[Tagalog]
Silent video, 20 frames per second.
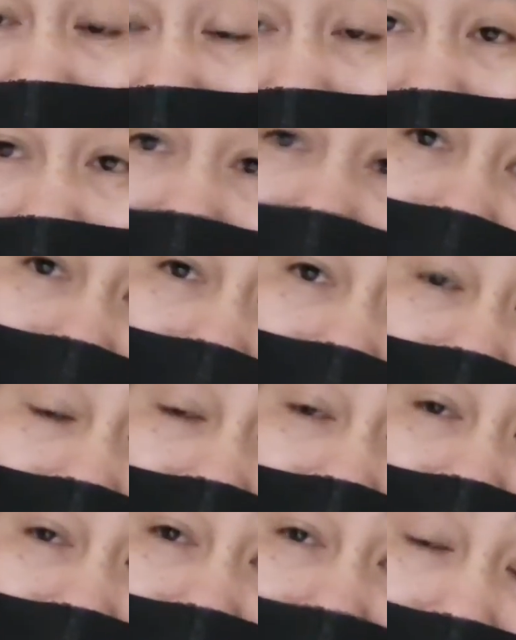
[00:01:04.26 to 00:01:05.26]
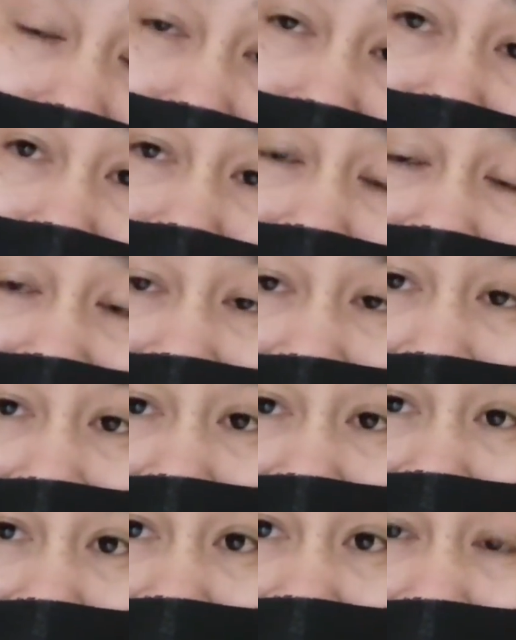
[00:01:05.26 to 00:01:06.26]
todo todo
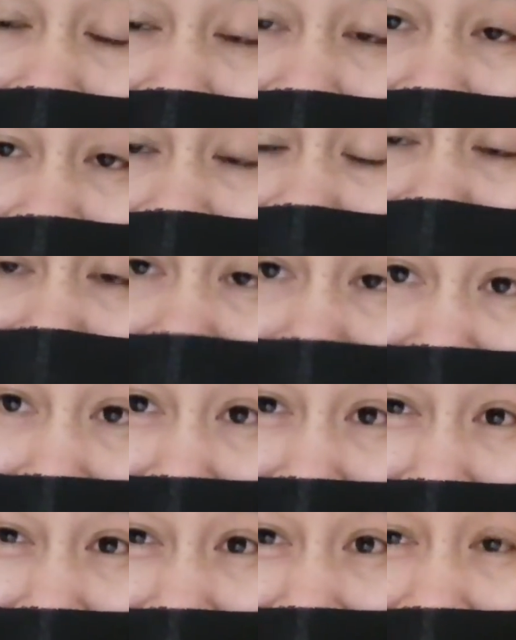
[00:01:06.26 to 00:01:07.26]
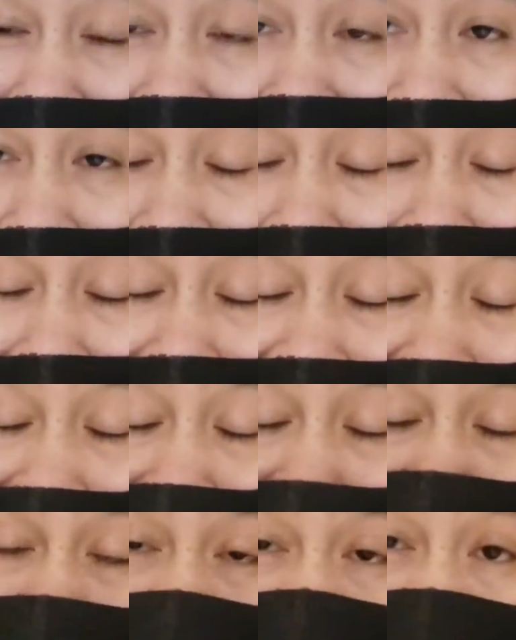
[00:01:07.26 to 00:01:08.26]
ensayo siya para
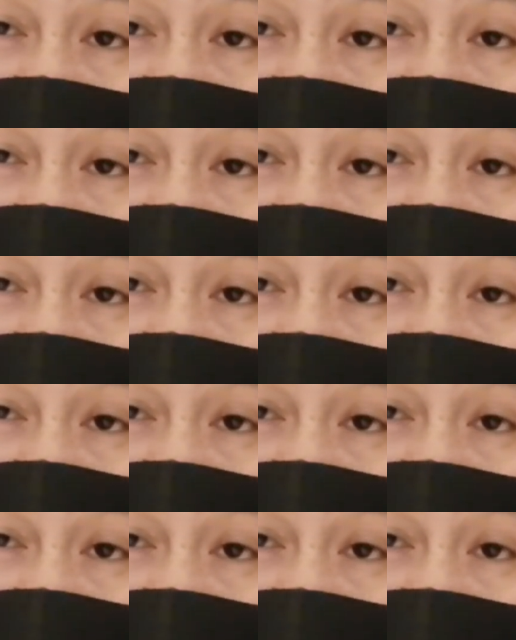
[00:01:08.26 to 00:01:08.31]
madipinsahan